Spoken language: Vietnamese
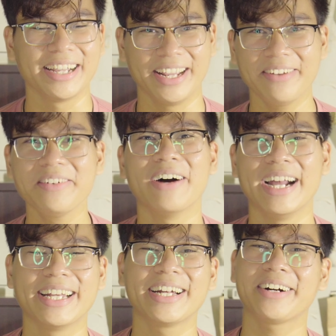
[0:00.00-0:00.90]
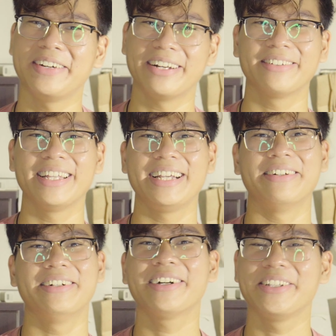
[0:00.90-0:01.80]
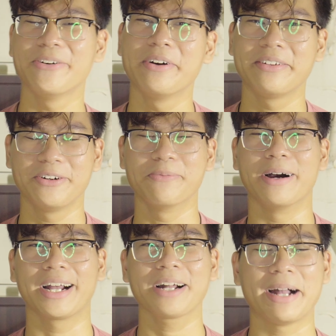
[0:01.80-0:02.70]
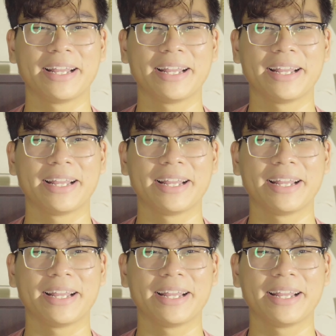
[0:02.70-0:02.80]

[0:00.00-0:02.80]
kiểu giống như vậy. Thì cái công việc đầu tiên mình rất là vui mừng rồi các